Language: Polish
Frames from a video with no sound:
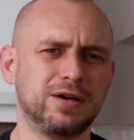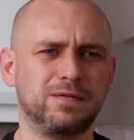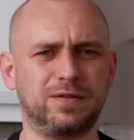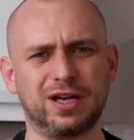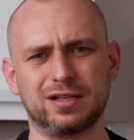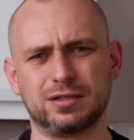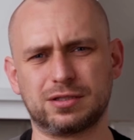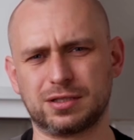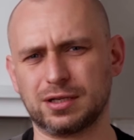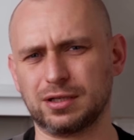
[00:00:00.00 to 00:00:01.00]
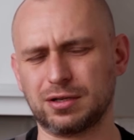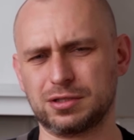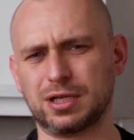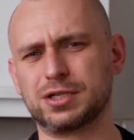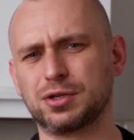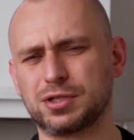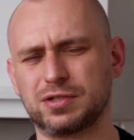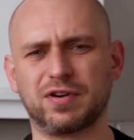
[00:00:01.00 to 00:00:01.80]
więc e, to jest też dosyć